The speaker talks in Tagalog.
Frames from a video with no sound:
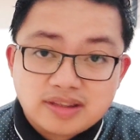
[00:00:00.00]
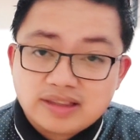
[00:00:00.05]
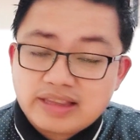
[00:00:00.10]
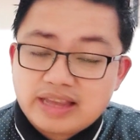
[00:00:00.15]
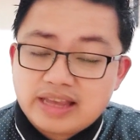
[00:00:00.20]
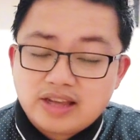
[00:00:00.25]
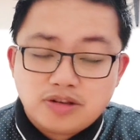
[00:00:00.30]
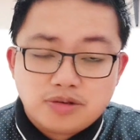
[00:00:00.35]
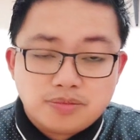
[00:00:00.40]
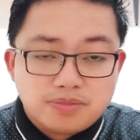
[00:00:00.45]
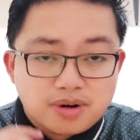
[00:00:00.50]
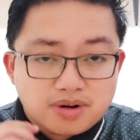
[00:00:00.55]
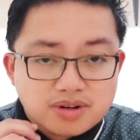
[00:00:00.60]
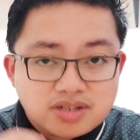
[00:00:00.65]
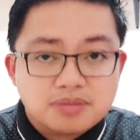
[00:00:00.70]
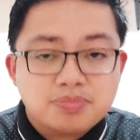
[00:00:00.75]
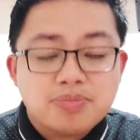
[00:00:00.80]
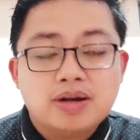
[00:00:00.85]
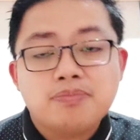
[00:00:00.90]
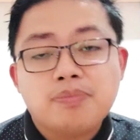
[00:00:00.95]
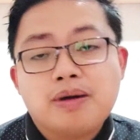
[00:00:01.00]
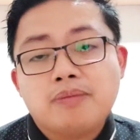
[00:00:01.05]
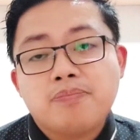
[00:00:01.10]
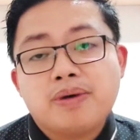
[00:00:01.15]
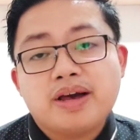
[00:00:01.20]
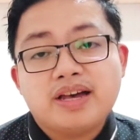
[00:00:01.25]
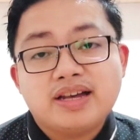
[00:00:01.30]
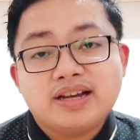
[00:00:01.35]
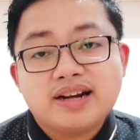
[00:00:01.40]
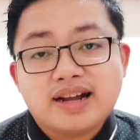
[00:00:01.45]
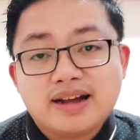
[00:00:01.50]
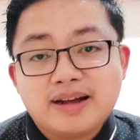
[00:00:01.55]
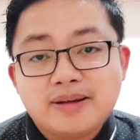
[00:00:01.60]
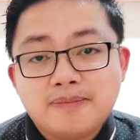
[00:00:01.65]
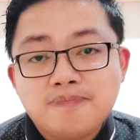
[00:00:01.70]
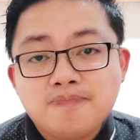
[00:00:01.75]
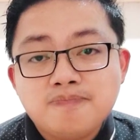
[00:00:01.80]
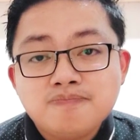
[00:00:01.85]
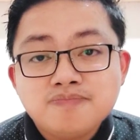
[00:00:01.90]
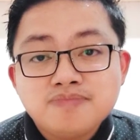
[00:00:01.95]
Thank you bro sa
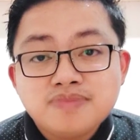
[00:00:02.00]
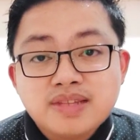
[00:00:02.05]
pagpapahiram.